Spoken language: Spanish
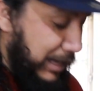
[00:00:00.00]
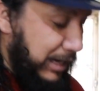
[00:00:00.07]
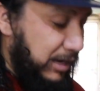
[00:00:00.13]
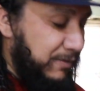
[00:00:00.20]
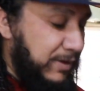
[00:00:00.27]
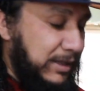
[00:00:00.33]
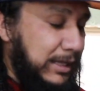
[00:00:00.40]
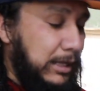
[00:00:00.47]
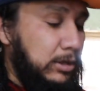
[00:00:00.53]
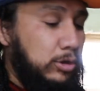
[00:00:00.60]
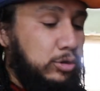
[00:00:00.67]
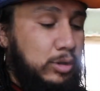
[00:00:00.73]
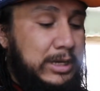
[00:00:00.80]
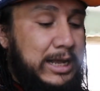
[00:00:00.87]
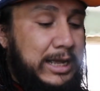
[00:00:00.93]
que rifa
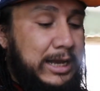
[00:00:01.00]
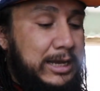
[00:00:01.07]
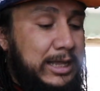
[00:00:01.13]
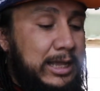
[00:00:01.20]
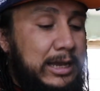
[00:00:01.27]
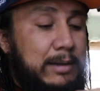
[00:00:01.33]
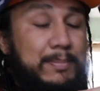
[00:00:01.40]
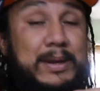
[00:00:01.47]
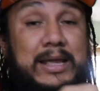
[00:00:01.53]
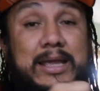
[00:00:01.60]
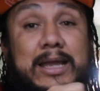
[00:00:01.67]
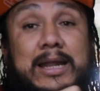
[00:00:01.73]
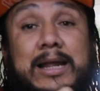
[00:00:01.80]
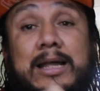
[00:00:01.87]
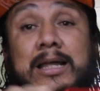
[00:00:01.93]
tanto en la calidad de la
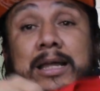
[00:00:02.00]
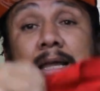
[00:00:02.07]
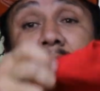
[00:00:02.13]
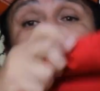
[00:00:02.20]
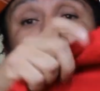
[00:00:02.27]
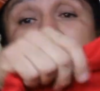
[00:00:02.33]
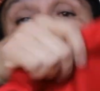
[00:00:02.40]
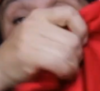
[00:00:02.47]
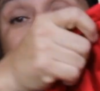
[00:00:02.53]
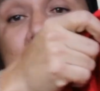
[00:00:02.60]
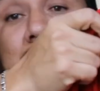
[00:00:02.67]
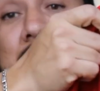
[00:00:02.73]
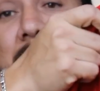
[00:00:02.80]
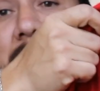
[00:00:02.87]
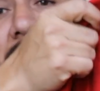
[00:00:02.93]
playera,
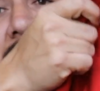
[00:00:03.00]
eh,